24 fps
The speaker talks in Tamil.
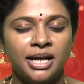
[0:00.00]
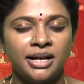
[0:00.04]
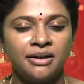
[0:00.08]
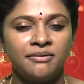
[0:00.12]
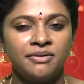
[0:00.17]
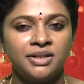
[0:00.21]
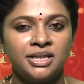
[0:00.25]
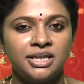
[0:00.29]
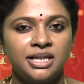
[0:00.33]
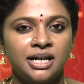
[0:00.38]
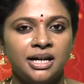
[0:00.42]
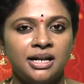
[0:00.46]

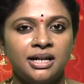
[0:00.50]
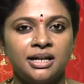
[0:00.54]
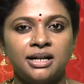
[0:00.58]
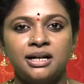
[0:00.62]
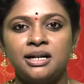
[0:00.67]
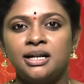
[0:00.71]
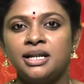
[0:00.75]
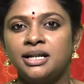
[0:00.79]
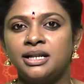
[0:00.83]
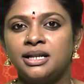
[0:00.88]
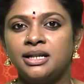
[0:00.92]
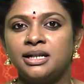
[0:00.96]
மறைவு
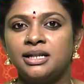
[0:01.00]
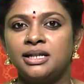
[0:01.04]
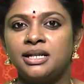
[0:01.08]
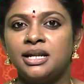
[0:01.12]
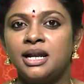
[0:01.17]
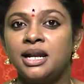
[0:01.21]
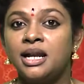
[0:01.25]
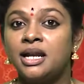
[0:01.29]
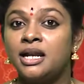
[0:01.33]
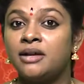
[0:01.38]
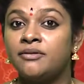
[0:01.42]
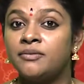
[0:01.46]
ஸ்தானங்களில்
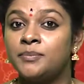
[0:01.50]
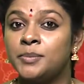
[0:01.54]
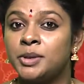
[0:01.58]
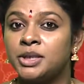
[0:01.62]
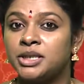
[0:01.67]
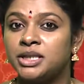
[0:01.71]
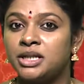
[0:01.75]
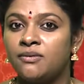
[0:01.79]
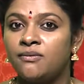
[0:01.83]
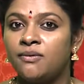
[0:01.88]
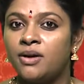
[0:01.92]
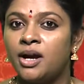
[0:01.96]
இருக்கிறதுனால நம்ம
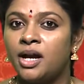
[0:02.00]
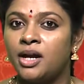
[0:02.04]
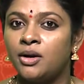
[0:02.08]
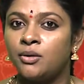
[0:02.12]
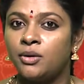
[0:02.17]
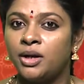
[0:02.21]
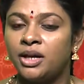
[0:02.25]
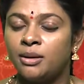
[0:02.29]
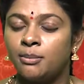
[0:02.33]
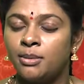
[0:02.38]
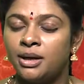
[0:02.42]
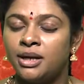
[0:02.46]

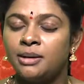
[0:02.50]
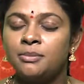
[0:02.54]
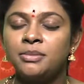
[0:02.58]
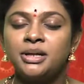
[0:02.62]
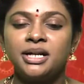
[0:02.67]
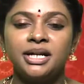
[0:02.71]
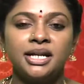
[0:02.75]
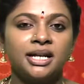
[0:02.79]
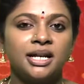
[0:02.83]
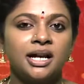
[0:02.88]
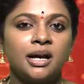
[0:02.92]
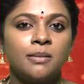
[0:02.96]
செவ்வாயோடைய பலம்
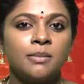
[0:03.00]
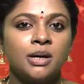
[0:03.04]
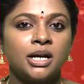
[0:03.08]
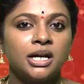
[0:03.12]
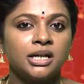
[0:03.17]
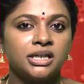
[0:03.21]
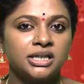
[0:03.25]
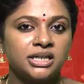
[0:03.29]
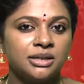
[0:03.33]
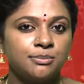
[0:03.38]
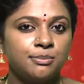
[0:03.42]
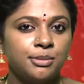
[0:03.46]
கிடைக்காம
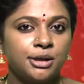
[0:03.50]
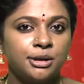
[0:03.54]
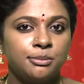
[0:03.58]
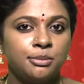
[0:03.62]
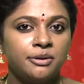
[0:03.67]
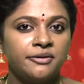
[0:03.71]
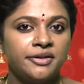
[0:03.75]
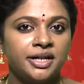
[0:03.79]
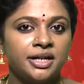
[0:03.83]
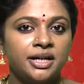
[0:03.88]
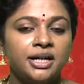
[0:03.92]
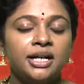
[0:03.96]

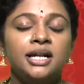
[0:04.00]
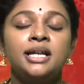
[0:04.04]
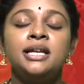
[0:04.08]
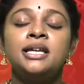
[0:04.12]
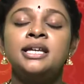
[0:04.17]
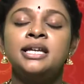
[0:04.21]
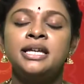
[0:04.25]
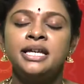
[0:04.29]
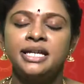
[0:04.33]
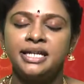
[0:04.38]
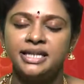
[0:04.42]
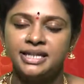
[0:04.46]
கஷ்டப்படுபவர்கள்
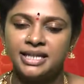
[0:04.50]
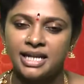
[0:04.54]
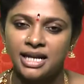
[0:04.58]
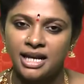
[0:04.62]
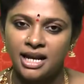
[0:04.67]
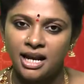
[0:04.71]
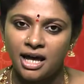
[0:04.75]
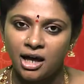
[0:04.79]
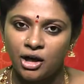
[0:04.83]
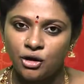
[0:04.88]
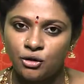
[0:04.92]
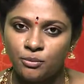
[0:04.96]

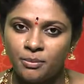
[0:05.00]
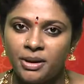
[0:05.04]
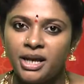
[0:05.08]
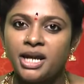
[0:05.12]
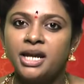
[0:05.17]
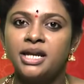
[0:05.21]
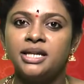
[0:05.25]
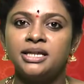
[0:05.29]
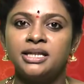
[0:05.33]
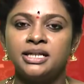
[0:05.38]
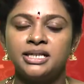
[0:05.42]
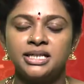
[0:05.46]
எல்லாருமே
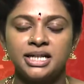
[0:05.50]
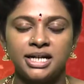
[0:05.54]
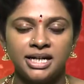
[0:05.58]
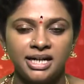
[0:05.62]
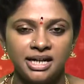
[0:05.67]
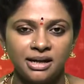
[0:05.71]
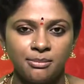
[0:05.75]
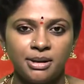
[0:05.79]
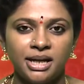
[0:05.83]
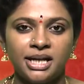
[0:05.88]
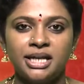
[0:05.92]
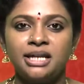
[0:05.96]
இந்த
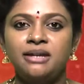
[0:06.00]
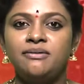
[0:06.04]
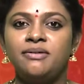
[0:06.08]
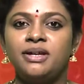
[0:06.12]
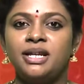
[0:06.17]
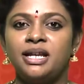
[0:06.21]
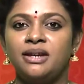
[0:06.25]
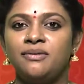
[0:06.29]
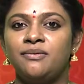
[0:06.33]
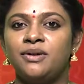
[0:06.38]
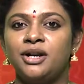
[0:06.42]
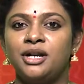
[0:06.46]
சண்ட
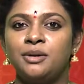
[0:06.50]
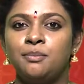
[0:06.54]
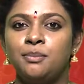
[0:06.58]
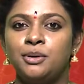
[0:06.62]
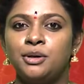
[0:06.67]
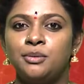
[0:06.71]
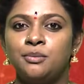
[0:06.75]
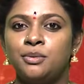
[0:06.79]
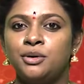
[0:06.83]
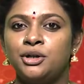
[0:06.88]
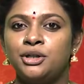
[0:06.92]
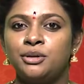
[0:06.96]
பைரவரை
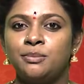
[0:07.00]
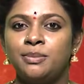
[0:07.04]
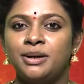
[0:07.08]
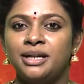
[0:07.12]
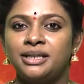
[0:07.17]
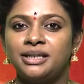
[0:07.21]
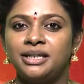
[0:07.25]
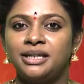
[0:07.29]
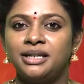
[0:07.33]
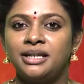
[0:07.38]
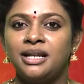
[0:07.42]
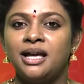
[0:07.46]
வழிபடும் பொழுது
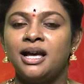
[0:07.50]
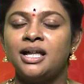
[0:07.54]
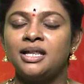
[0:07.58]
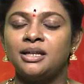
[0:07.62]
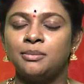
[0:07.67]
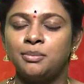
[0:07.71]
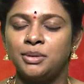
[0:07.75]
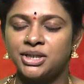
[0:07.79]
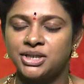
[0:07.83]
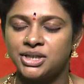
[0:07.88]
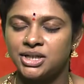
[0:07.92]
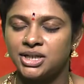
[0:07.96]
பார்த்திங்கன்னா
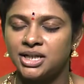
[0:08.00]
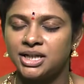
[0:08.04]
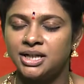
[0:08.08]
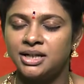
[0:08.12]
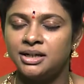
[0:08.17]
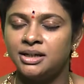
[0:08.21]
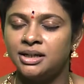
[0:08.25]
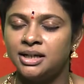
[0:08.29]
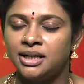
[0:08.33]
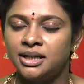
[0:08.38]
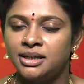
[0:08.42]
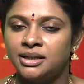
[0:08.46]
அந்த
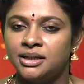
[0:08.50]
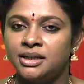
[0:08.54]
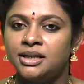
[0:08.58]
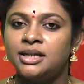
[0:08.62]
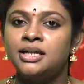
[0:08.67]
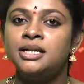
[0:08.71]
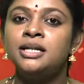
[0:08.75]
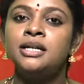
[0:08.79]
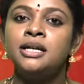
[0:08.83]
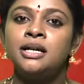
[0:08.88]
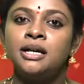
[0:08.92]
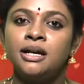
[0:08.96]
பிரச்சனைகள்லேருந்து
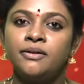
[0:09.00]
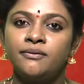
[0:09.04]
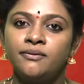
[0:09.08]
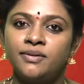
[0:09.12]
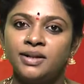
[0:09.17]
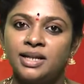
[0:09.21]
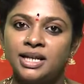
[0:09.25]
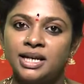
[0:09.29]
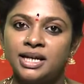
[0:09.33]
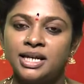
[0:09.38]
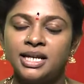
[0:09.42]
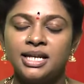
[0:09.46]

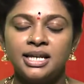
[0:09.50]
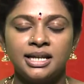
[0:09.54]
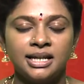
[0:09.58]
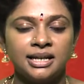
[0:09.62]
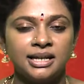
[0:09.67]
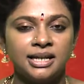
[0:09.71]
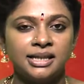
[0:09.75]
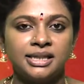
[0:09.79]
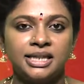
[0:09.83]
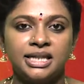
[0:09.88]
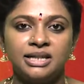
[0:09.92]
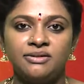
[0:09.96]
விலகி
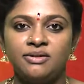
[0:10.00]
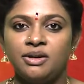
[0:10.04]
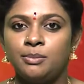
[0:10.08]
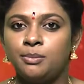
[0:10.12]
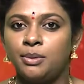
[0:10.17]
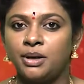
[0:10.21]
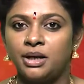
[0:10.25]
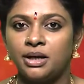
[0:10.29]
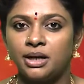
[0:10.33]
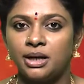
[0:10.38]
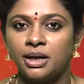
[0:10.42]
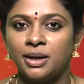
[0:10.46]
நல்ல தீர்வை
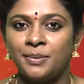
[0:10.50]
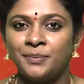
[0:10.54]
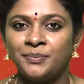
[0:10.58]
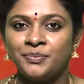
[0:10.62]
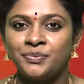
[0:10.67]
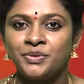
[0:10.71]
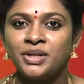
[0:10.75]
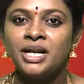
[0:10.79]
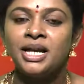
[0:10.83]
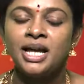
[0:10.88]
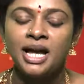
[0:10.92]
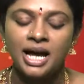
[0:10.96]
பார்க்கலாம்
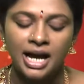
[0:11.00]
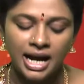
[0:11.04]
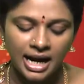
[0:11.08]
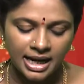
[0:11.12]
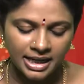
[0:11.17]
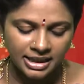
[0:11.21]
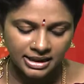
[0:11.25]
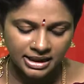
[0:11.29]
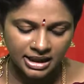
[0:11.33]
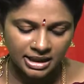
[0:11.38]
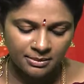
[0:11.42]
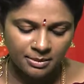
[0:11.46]

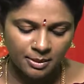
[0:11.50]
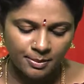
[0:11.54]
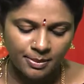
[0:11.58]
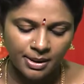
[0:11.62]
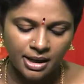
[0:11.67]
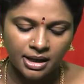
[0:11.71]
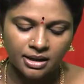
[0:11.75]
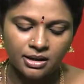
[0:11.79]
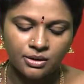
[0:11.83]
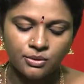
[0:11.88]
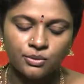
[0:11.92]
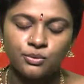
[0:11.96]
அடுத்து நம்ம
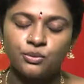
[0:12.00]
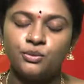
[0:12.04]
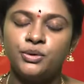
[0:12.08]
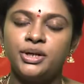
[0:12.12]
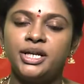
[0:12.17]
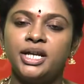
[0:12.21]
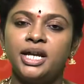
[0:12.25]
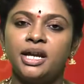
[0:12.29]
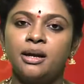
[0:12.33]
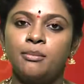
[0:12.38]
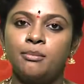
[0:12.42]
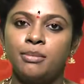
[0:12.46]

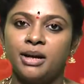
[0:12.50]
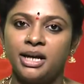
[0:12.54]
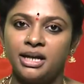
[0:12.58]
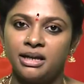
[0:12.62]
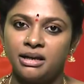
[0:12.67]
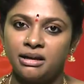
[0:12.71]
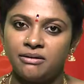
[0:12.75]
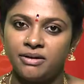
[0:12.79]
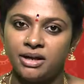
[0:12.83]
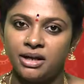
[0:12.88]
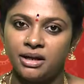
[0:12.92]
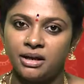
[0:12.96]
பார்க்கக்கூடிய
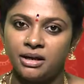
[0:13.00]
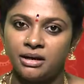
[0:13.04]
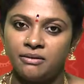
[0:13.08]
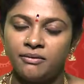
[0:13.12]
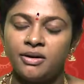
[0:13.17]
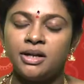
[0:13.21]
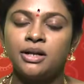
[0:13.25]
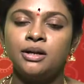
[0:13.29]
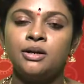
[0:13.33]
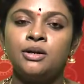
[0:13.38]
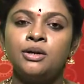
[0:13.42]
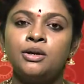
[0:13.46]

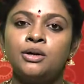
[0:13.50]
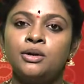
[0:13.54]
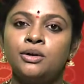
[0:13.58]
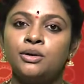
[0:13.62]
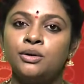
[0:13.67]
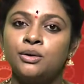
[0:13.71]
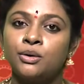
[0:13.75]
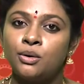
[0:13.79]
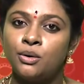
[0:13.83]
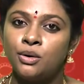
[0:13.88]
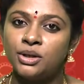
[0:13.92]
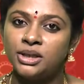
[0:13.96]
பைரவரானவர்
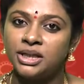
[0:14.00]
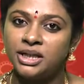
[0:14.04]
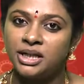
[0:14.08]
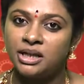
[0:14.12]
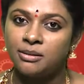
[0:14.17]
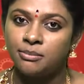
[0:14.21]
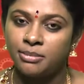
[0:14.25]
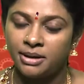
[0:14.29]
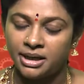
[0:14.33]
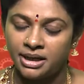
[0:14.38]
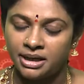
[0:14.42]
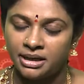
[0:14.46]
குரோதன
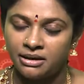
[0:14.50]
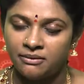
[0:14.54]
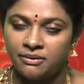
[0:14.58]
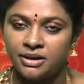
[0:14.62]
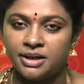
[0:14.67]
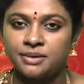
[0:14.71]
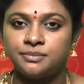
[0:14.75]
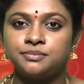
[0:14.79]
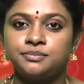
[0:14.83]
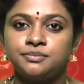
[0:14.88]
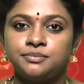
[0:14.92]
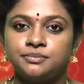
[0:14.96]

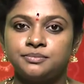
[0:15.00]
பைரவர்